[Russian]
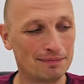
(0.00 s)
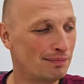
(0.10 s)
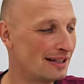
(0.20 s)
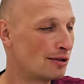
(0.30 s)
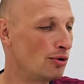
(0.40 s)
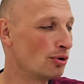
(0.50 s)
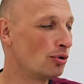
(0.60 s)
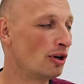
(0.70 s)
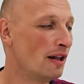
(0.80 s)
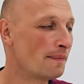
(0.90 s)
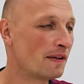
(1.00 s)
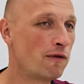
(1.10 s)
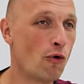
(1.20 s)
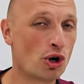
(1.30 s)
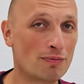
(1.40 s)
поскольку
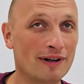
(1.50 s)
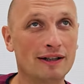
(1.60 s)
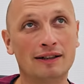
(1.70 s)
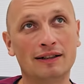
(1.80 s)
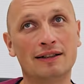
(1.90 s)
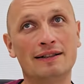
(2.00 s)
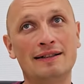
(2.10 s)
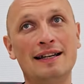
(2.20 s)
форма